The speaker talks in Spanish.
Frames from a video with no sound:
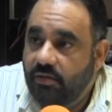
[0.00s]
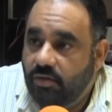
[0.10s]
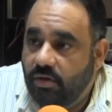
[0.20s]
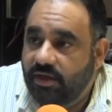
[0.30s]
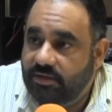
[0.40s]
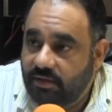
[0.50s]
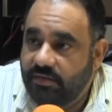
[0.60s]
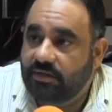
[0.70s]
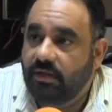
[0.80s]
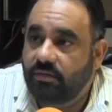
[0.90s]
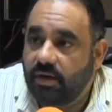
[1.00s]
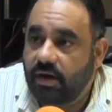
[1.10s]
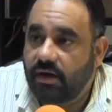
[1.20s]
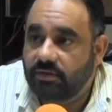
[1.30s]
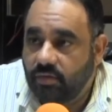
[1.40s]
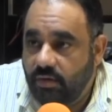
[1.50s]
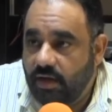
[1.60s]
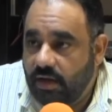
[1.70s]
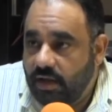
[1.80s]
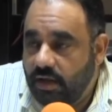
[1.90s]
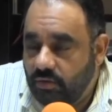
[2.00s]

toca esta vez a una escuela,